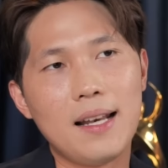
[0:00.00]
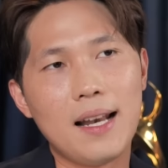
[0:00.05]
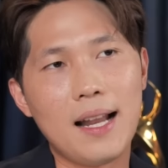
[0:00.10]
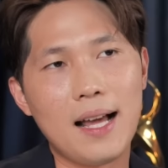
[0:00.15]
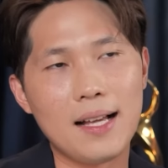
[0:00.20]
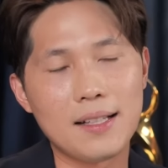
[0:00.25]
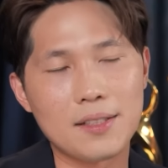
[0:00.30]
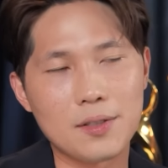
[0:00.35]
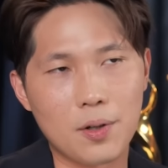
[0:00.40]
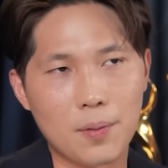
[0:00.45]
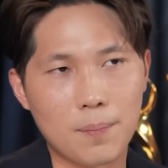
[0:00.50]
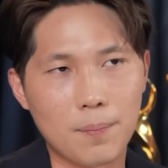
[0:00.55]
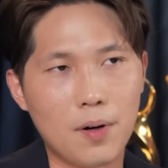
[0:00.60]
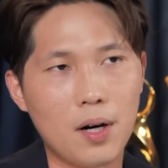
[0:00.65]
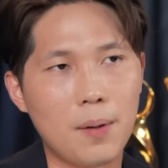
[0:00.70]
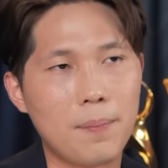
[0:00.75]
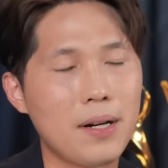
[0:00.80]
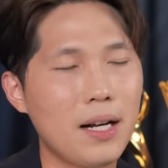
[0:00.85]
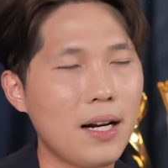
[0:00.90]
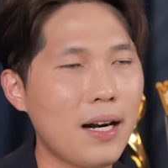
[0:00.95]
และส่งม
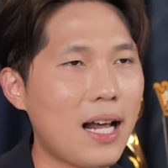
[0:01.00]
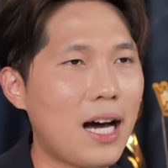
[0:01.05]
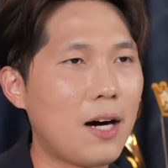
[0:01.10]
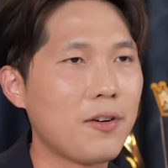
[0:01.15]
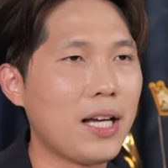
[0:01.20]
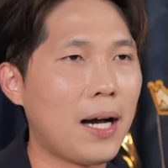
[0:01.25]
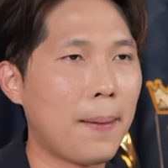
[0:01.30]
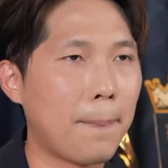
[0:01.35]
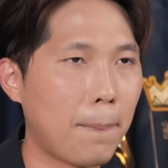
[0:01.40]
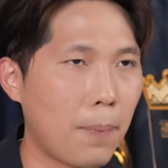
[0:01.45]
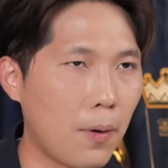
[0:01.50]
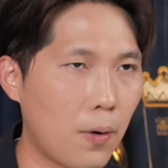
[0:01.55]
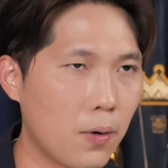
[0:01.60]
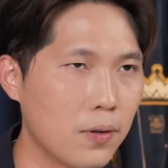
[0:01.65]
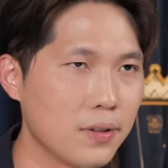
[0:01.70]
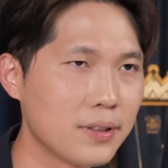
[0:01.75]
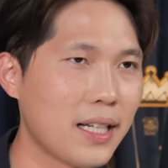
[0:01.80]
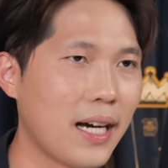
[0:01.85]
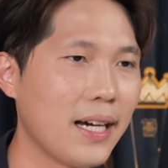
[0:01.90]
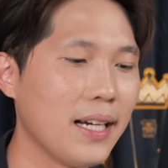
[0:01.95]
อบเรื่องราวอย่างโปร่
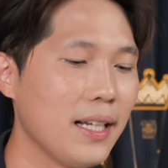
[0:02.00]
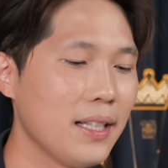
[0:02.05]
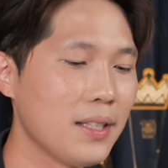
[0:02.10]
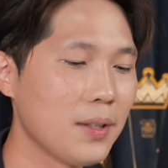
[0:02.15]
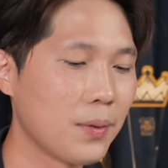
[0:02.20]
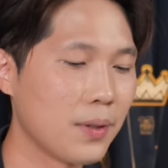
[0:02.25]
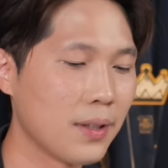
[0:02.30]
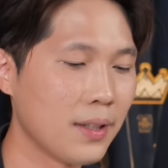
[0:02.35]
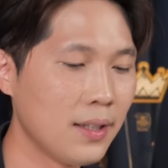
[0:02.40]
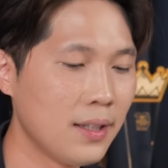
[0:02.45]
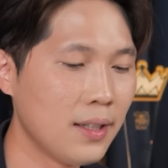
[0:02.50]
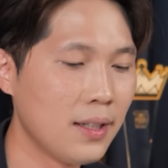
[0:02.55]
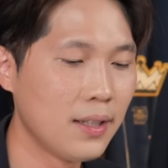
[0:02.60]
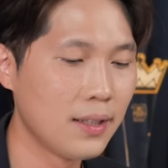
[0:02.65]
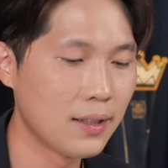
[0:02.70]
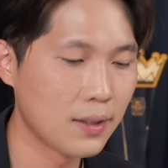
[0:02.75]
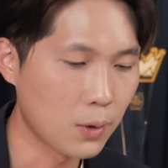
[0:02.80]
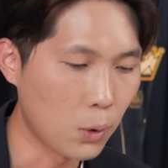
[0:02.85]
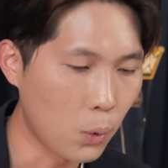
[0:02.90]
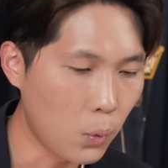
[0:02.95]
งใสที่สุด
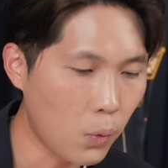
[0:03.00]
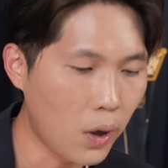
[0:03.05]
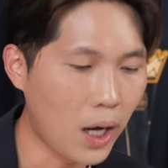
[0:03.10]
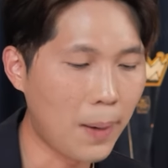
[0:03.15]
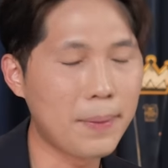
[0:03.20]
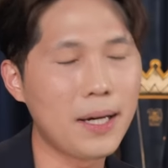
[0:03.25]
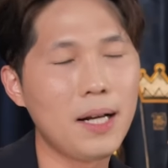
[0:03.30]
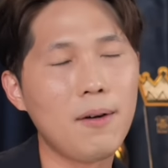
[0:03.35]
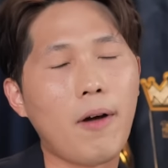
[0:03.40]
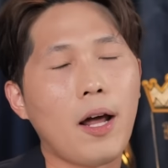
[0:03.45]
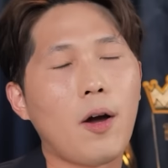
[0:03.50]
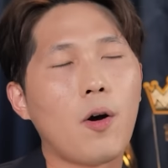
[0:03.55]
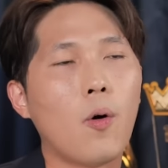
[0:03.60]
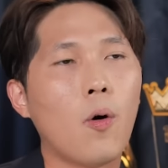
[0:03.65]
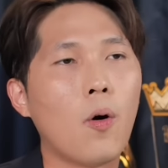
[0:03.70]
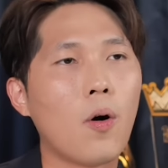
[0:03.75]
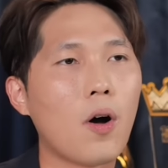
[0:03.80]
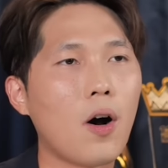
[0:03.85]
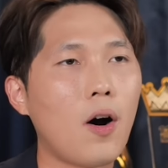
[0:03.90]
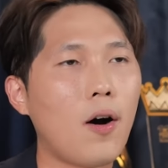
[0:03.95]
ทุกความเคลื่อนไหวขอ
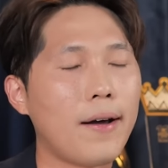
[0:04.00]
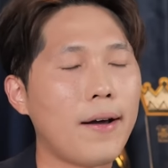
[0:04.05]
งองค์ก